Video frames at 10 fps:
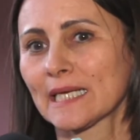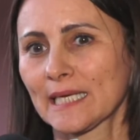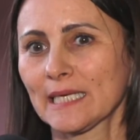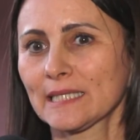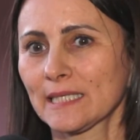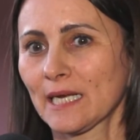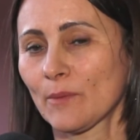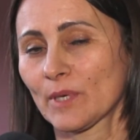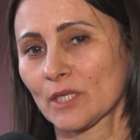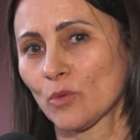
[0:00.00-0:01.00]
que tiene
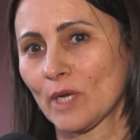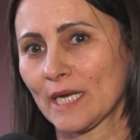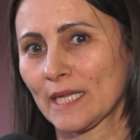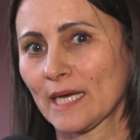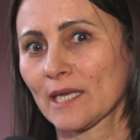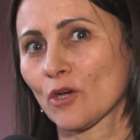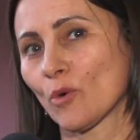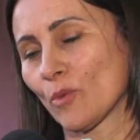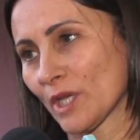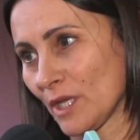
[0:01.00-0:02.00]
la particularidad que
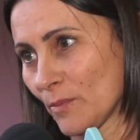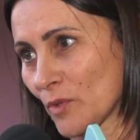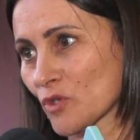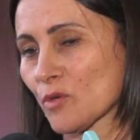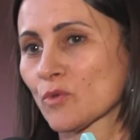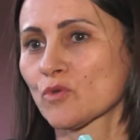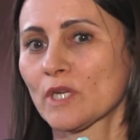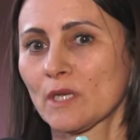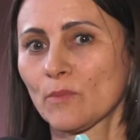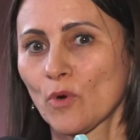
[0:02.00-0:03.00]
como equipo somos
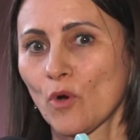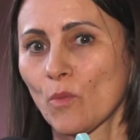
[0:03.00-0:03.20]
un equipo